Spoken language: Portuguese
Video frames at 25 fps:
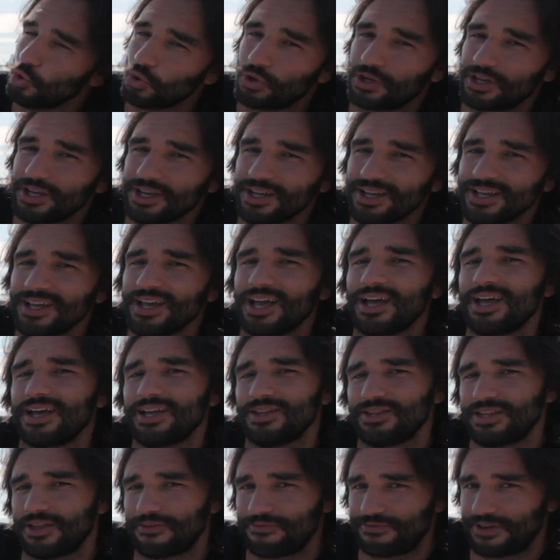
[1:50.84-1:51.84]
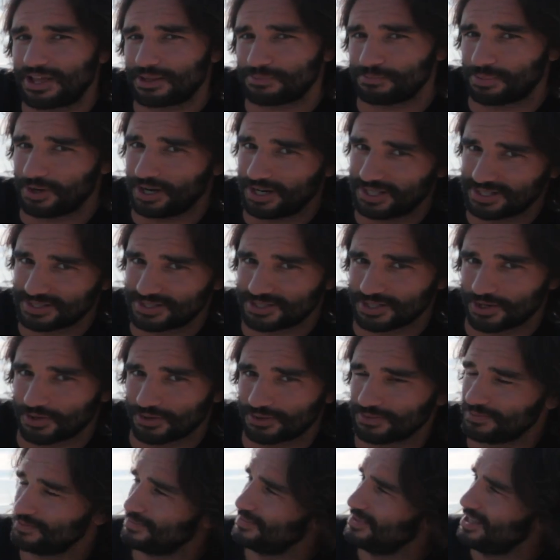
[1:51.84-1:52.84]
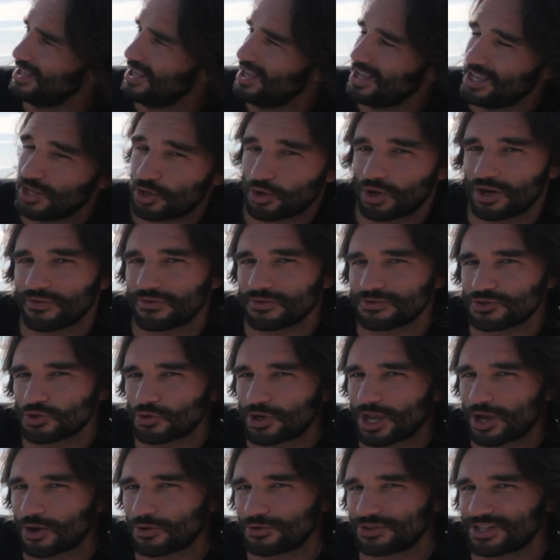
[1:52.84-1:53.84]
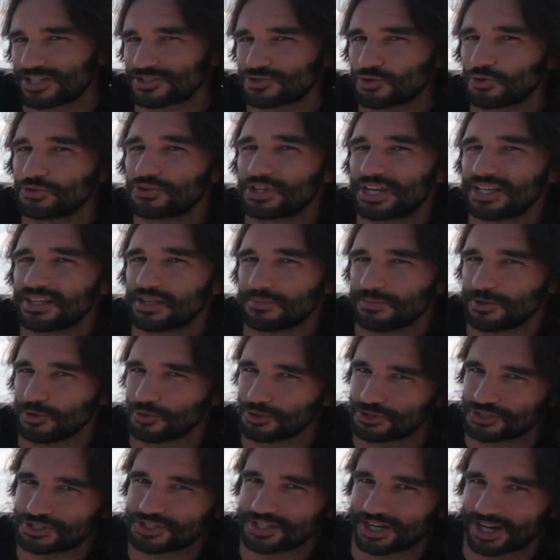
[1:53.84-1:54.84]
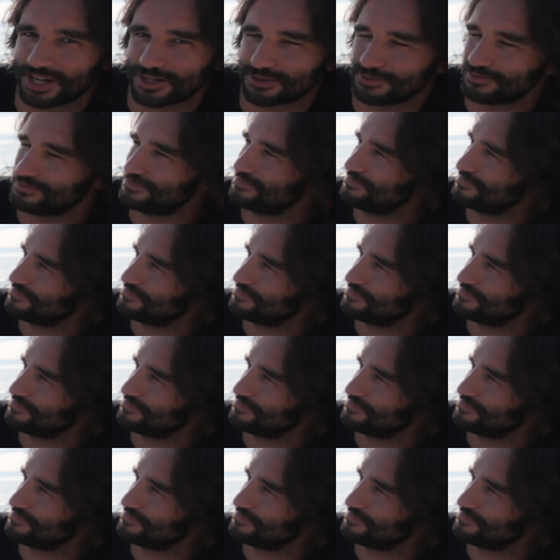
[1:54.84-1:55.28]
do que na fat burning zone. E agora vamos ver o que é acontece com 30 minutos de treino.